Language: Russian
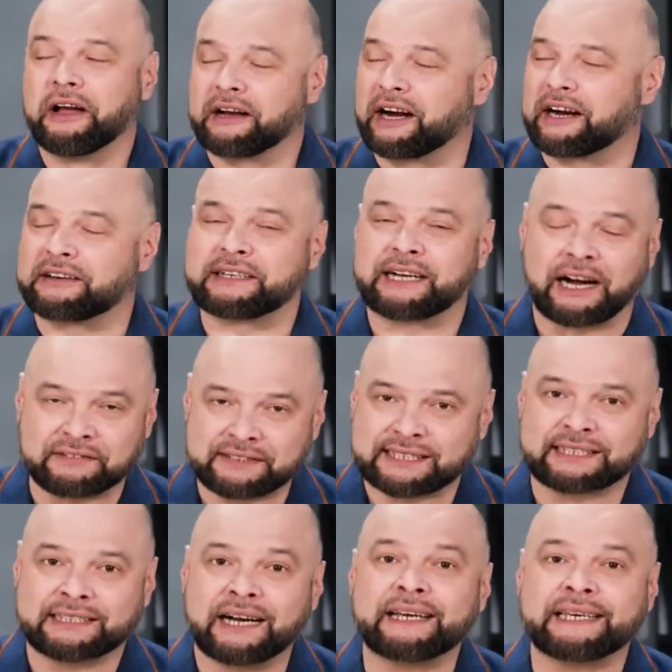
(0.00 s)
как, как
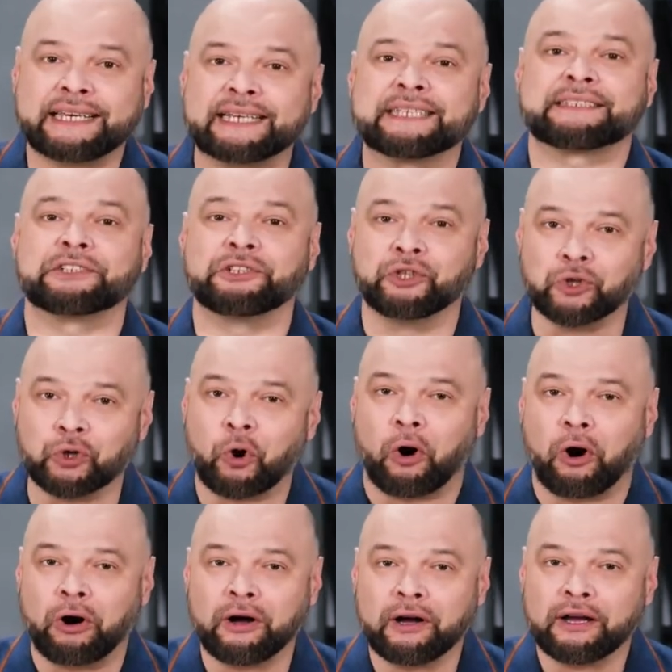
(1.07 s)
всегда, есть
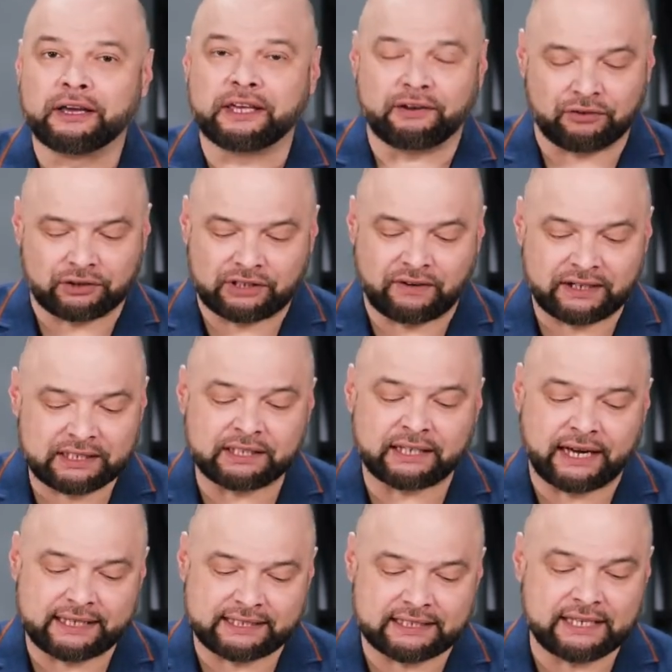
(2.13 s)
но. И вот давайте
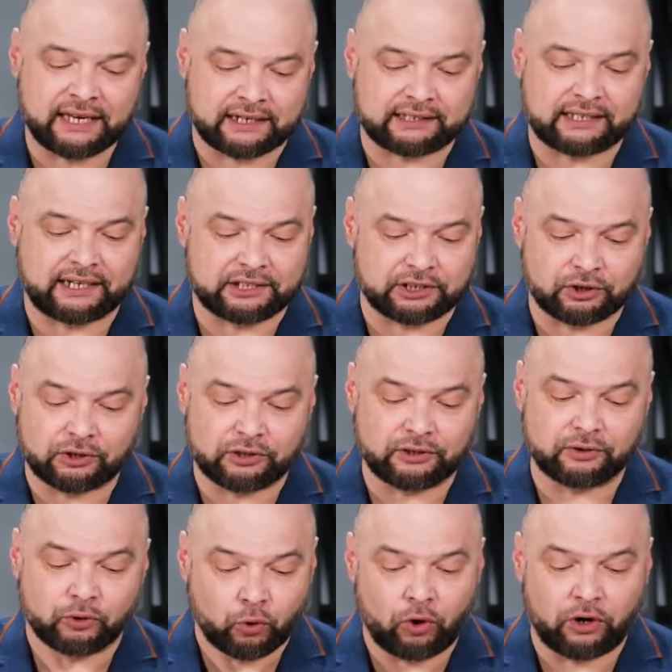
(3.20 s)
эти некоторые эти
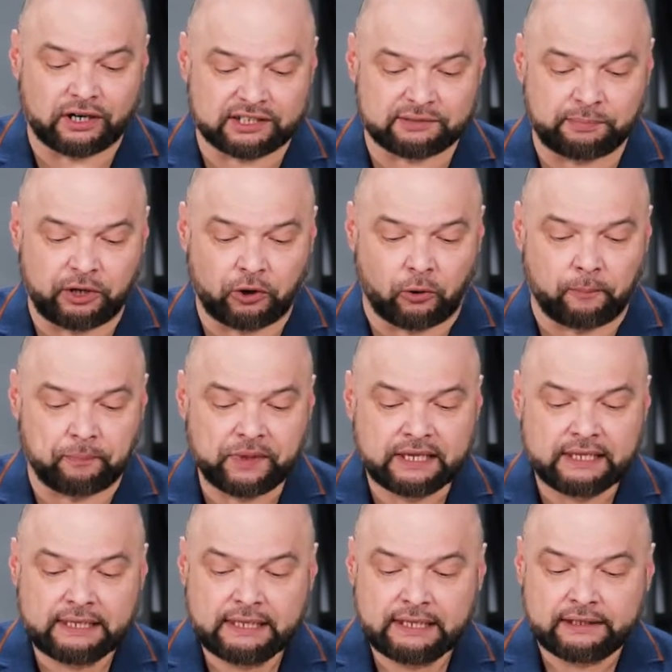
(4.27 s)
но разберем.
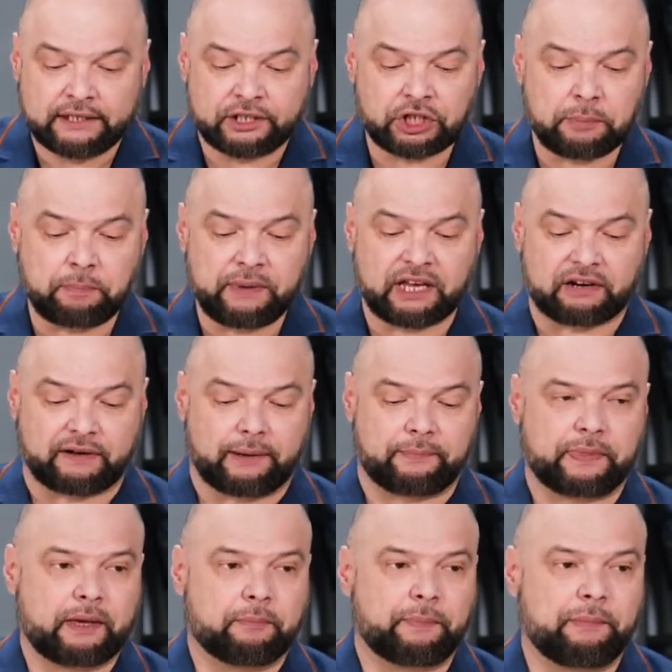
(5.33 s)
Значит, первое.
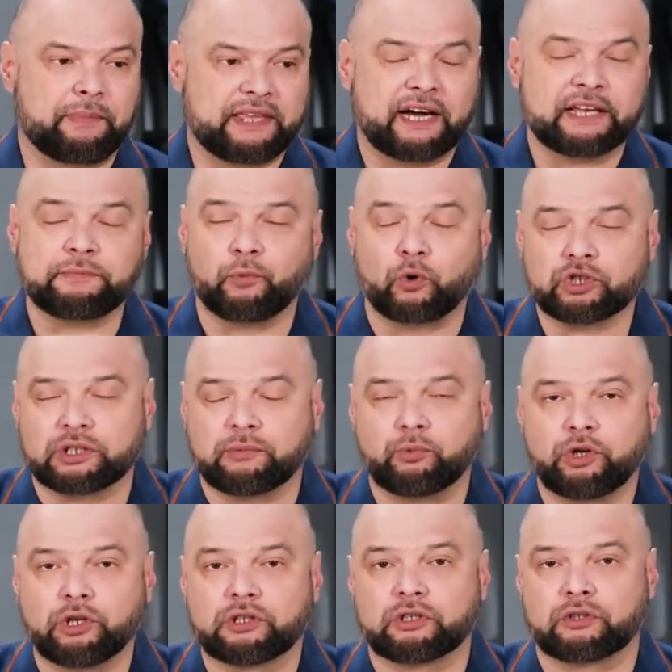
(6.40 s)
Поменять можно
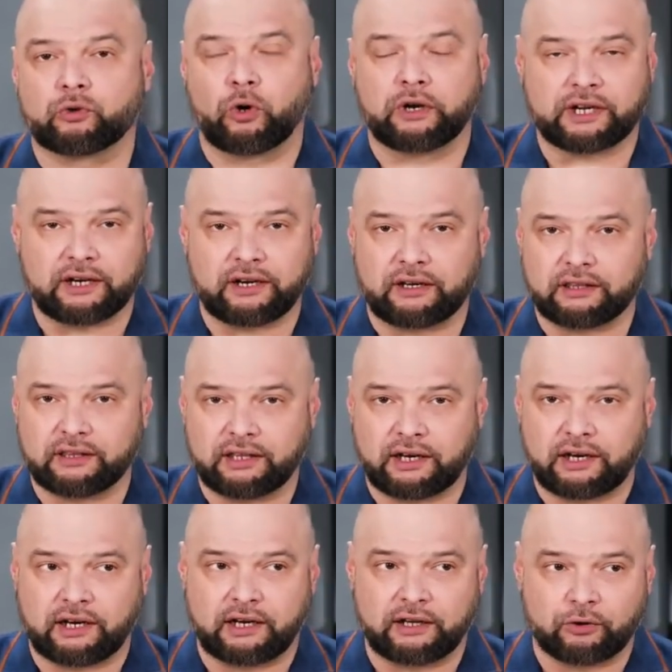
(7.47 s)
будет только
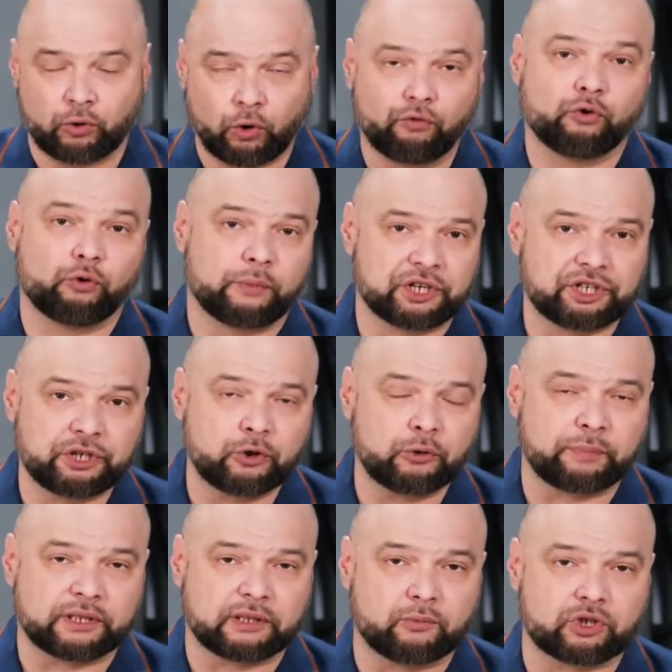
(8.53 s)
на новую машину,
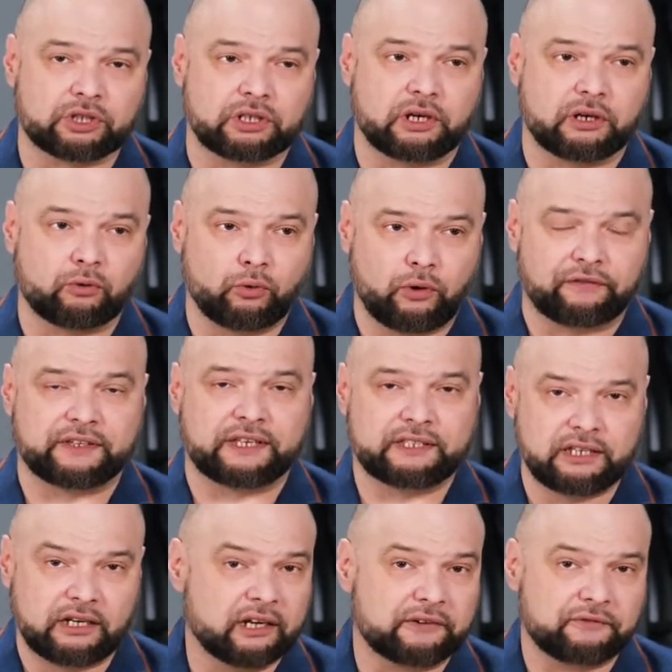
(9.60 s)
потому что у
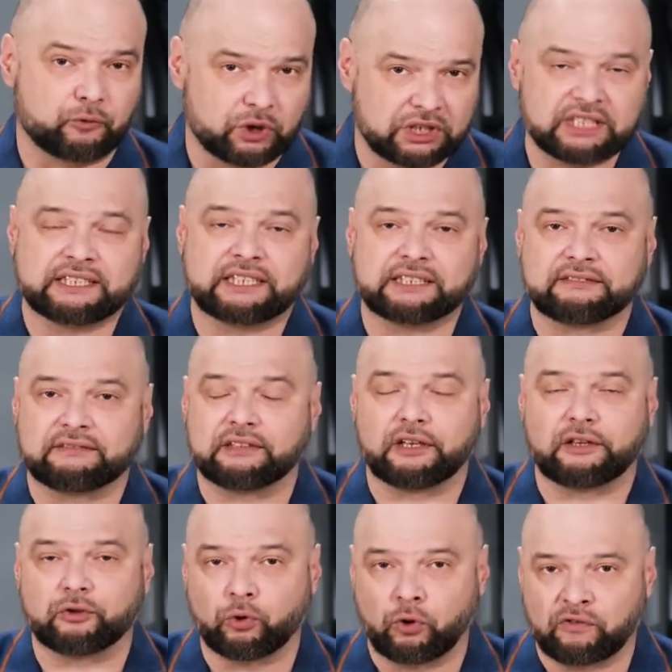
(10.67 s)
автодилеров у них, естественно,
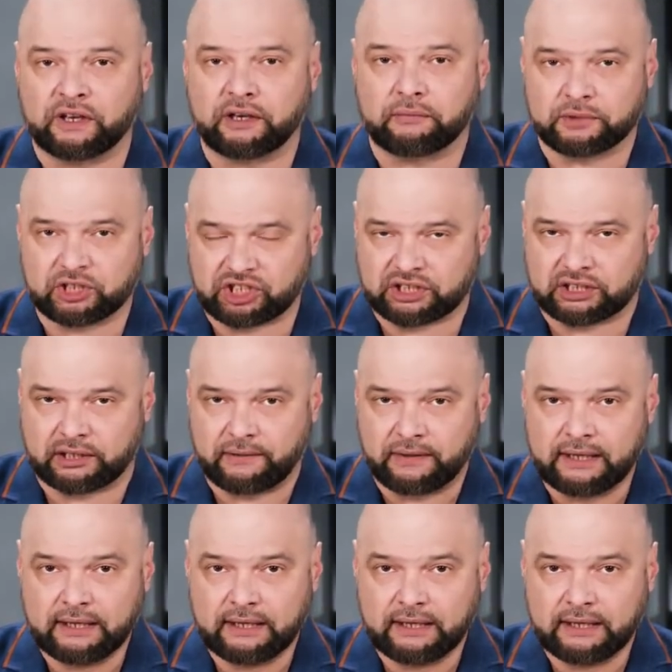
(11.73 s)
новые машины.